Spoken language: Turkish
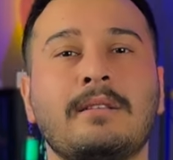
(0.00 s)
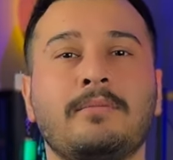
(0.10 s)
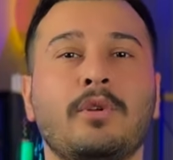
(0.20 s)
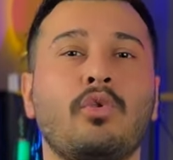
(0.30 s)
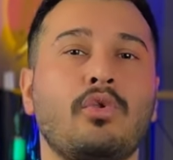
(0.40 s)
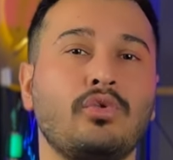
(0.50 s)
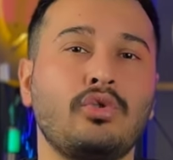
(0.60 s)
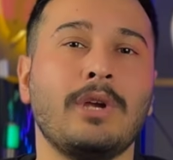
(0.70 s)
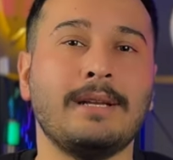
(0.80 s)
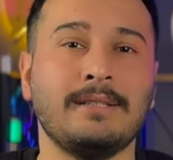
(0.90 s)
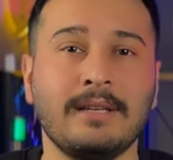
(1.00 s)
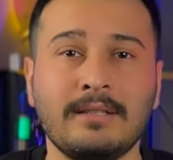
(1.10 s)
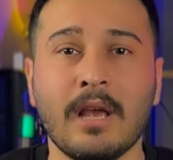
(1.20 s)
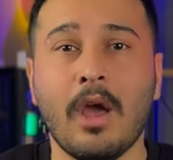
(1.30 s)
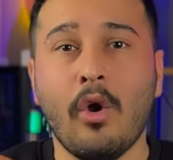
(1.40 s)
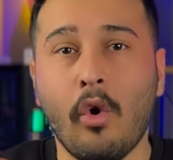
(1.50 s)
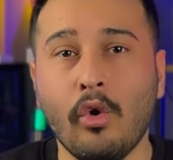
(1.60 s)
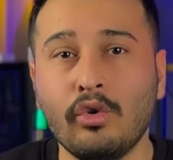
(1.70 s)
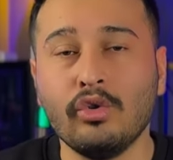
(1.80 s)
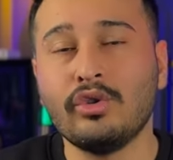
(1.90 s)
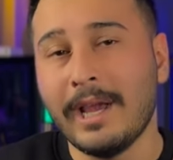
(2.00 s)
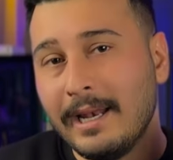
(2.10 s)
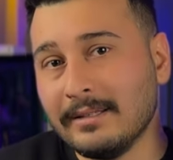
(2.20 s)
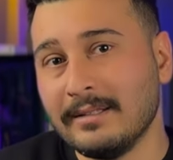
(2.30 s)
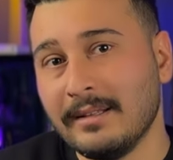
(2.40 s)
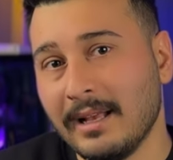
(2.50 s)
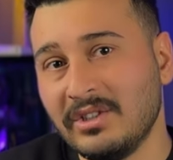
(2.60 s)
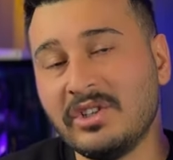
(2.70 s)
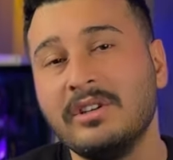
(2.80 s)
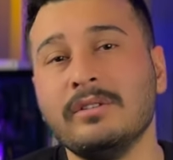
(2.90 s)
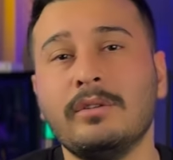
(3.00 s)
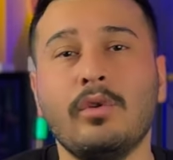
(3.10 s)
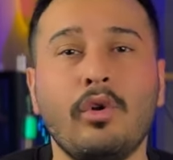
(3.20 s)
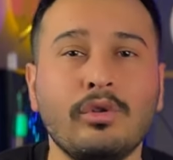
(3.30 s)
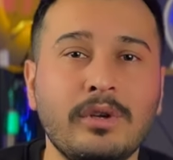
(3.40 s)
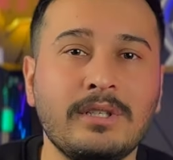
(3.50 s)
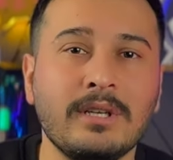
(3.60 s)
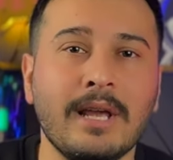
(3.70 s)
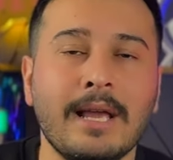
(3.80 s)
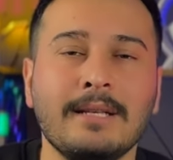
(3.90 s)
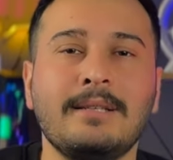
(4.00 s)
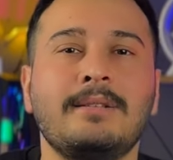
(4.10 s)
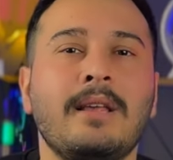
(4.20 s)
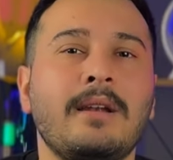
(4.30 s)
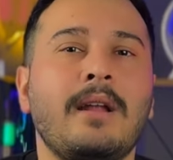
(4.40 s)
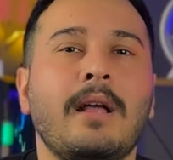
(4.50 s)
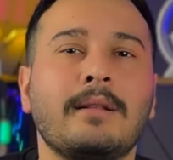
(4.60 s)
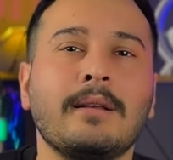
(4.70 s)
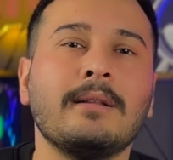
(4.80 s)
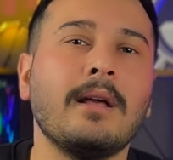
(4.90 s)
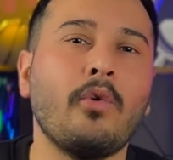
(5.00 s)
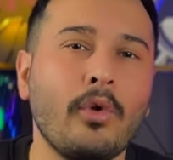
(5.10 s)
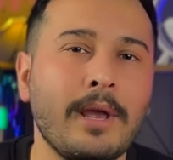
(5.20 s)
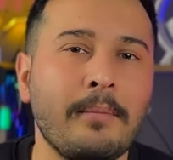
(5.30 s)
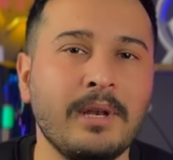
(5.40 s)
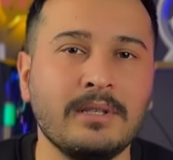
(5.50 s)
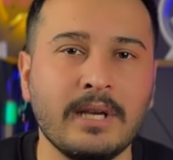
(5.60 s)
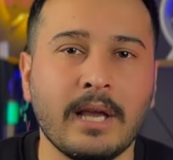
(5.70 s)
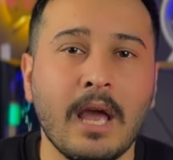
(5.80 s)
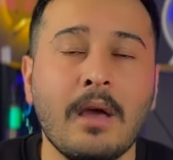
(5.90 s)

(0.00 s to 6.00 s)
kısma doğru düşerseniz hörgüç en azından çıkıntılı olduğu için sizleri rahatlıkla koruyabilecek.